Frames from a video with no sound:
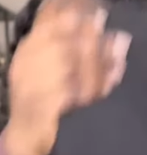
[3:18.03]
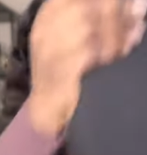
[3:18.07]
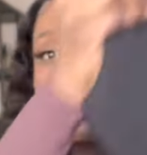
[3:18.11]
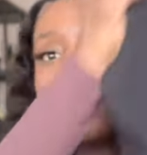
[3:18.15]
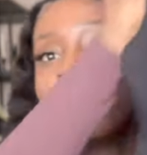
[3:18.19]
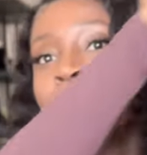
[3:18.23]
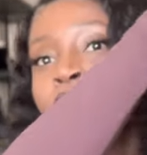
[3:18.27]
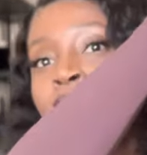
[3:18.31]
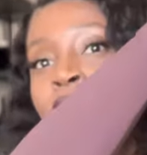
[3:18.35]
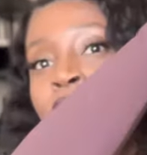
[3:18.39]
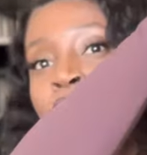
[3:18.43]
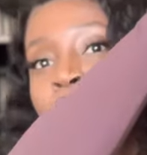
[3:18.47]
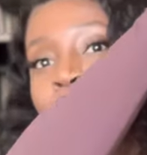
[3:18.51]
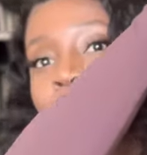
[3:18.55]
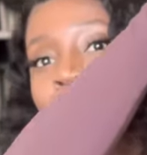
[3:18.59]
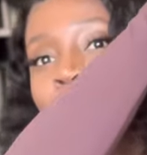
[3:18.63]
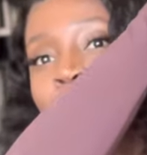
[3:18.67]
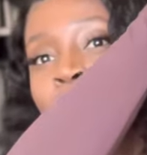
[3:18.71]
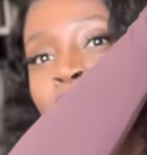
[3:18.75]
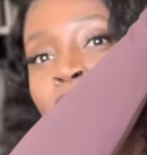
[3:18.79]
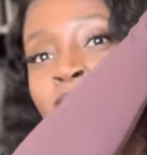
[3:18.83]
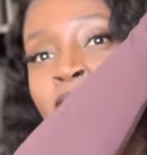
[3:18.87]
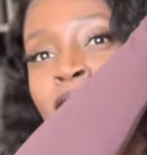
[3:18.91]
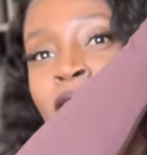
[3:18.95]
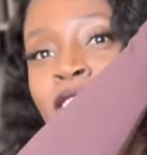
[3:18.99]
Donc euh,
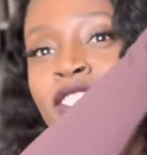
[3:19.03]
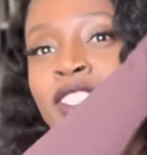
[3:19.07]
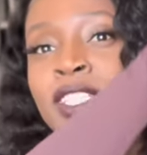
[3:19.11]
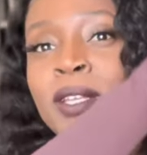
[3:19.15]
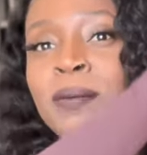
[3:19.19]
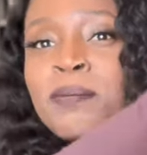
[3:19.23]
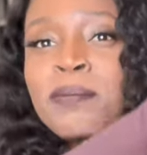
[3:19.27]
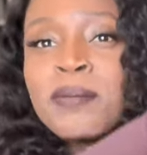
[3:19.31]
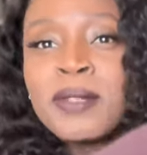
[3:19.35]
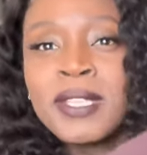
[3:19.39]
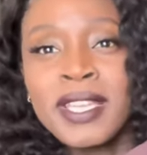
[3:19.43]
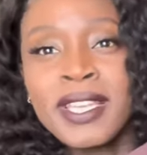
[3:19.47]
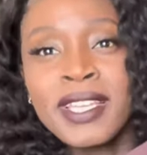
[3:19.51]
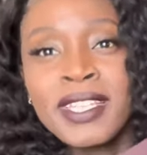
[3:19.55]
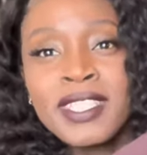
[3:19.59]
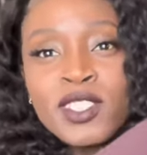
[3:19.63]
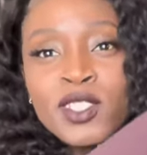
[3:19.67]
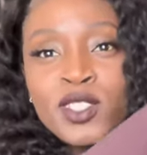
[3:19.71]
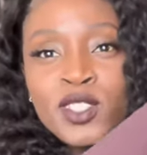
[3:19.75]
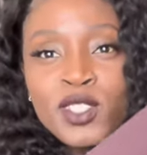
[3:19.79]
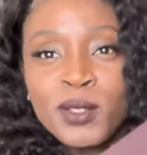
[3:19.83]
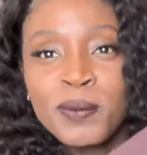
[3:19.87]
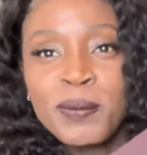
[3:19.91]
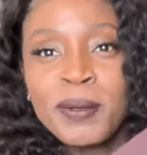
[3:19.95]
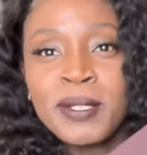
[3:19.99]
voilà, j'aime bien
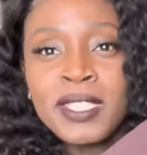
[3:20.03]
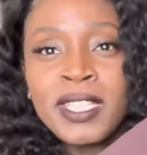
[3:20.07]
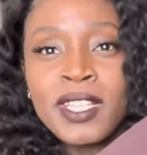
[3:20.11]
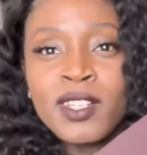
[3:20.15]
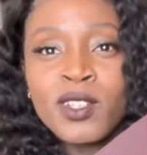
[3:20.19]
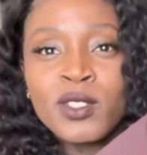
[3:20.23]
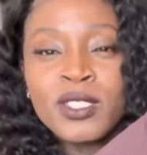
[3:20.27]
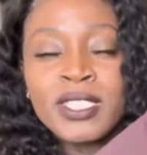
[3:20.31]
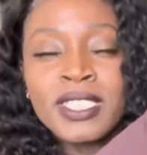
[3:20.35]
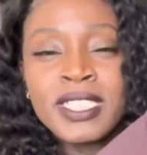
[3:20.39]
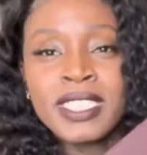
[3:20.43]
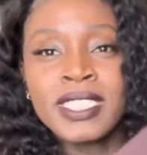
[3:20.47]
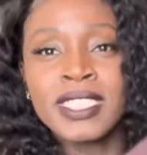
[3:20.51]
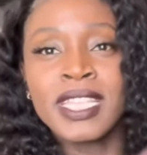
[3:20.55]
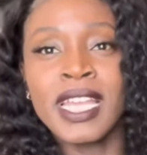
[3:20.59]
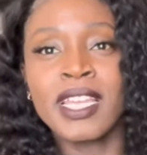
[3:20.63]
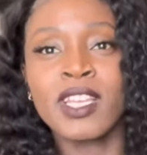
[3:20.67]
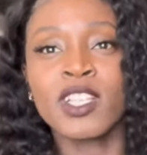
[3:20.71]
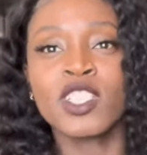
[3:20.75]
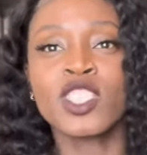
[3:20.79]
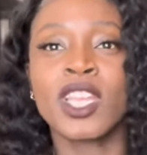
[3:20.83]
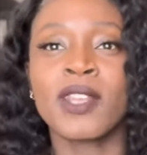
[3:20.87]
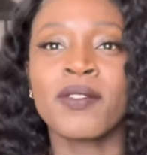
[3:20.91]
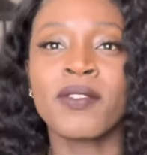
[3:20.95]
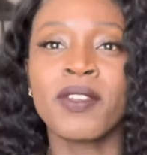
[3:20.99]
ce pantalon-ci.
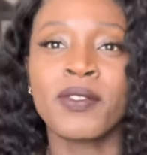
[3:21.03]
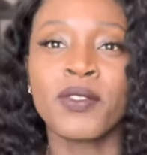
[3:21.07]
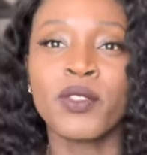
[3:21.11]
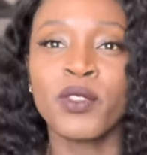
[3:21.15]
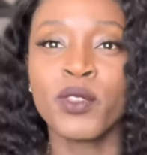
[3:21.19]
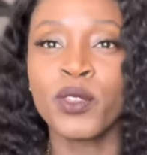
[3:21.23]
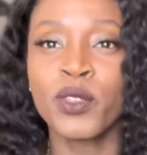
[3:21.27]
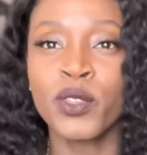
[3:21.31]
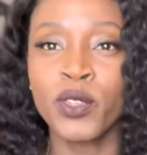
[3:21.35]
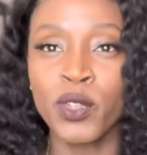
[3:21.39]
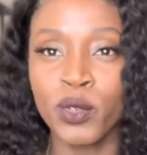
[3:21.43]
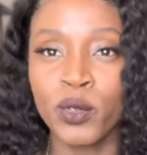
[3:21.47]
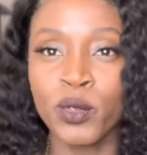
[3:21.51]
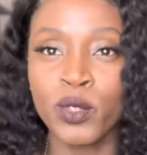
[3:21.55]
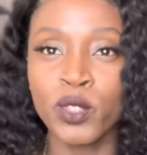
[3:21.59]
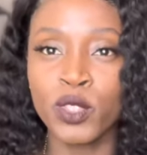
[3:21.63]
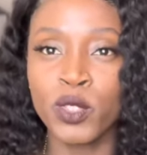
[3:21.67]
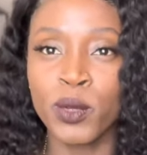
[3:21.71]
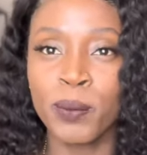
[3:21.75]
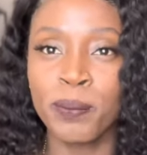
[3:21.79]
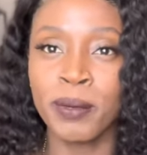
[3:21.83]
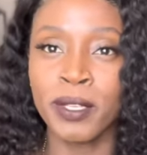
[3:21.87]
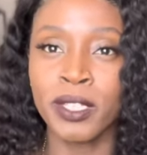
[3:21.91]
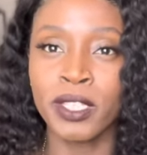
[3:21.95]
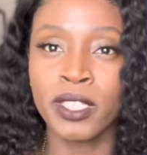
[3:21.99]
D'ailleurs, j'avais vu une tenue
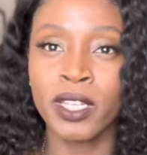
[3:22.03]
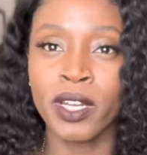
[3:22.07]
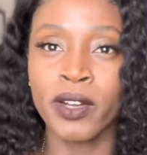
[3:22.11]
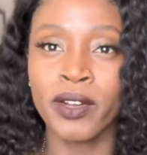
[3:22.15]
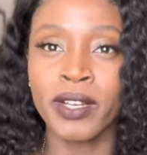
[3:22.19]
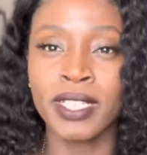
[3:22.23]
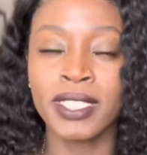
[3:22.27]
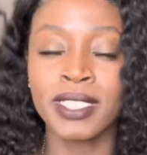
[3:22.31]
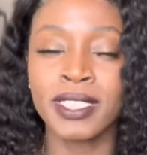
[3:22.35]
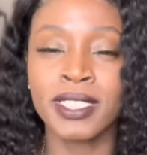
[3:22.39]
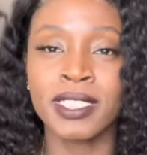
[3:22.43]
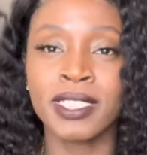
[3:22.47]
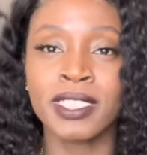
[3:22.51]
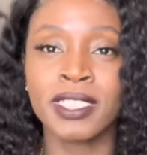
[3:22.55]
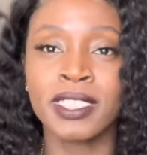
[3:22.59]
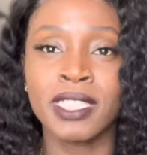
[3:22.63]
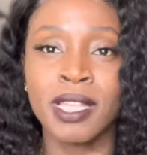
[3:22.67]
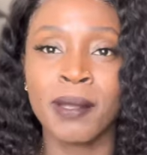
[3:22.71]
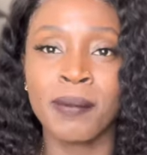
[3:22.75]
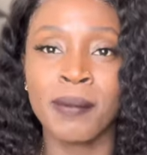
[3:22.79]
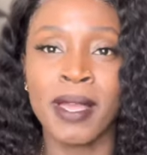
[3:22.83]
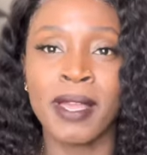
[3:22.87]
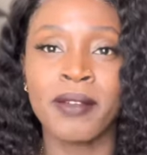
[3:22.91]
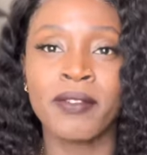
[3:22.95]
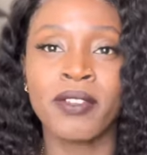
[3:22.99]
sur Pinterest, ça
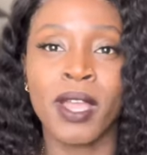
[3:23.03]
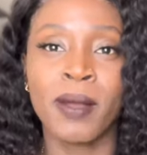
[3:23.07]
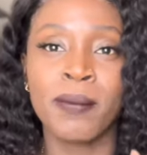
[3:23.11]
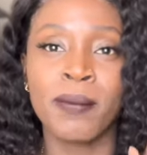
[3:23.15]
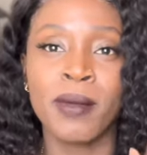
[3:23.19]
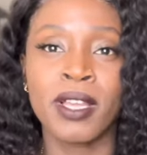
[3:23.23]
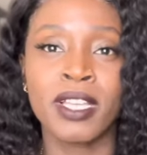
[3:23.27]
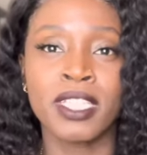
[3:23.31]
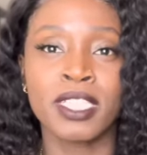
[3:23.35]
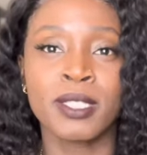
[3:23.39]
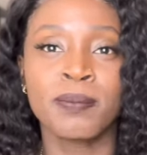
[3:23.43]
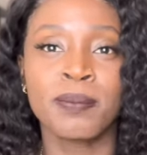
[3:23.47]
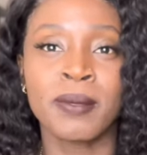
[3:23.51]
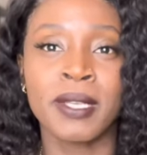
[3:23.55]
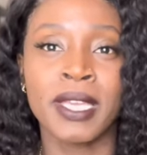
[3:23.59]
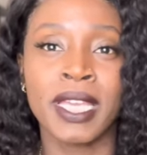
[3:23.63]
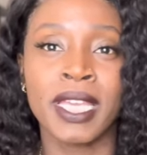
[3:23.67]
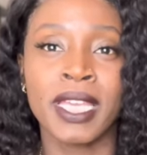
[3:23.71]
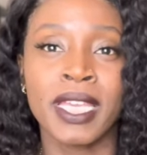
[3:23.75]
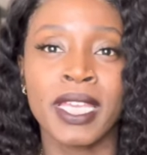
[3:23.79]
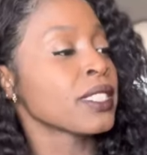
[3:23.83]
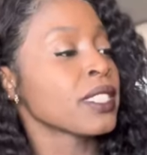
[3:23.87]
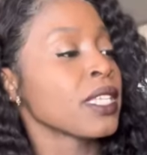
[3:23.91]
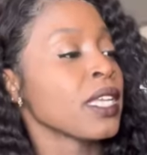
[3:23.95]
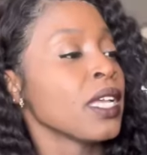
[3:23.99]
m'a vraiment
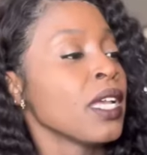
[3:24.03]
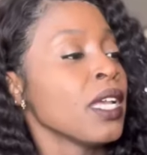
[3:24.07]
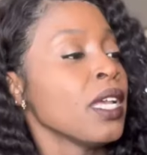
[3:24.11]
inspirée.